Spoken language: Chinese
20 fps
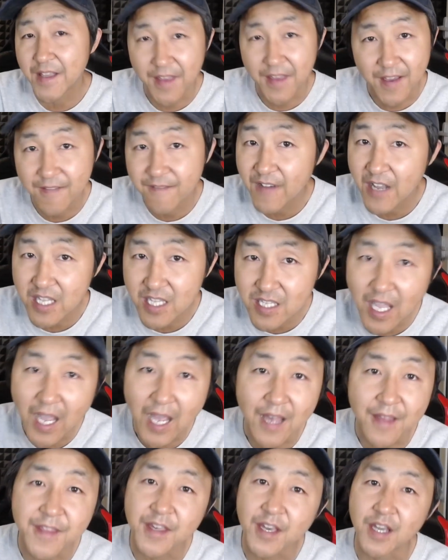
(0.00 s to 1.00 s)
财发
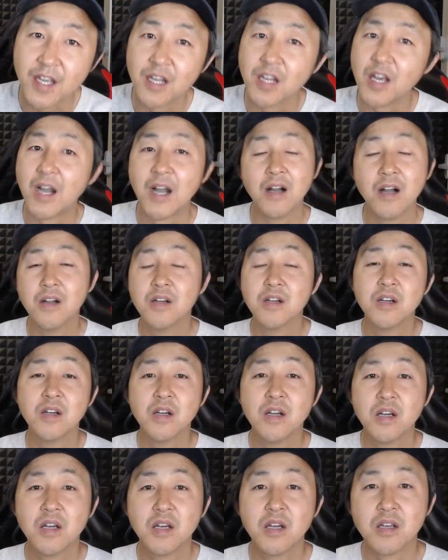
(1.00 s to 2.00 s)
大财了，
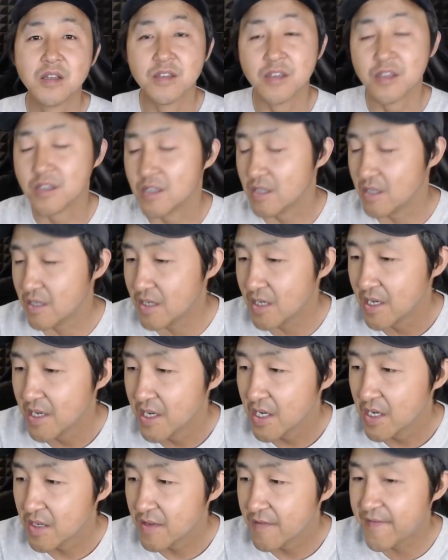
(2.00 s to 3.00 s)
以及
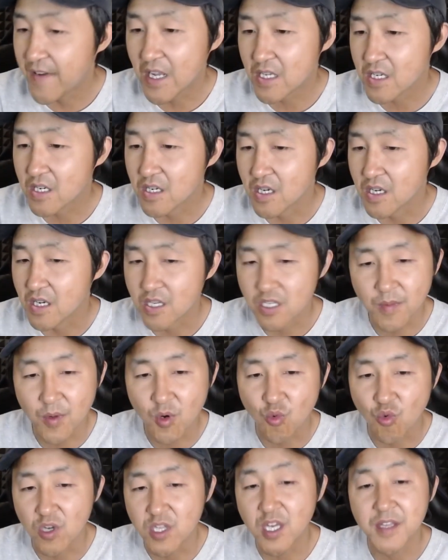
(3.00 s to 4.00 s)
发这个什么
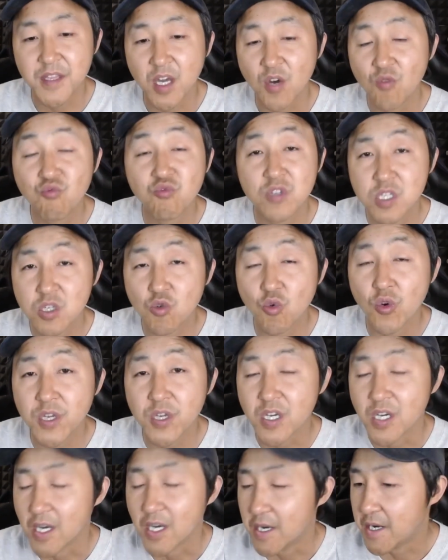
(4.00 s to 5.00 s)
国难财物资供
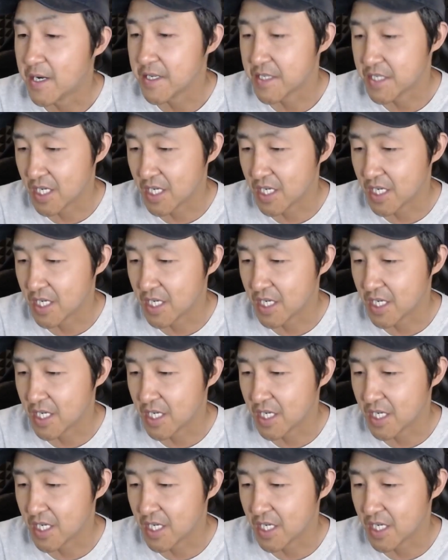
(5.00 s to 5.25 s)
应啊，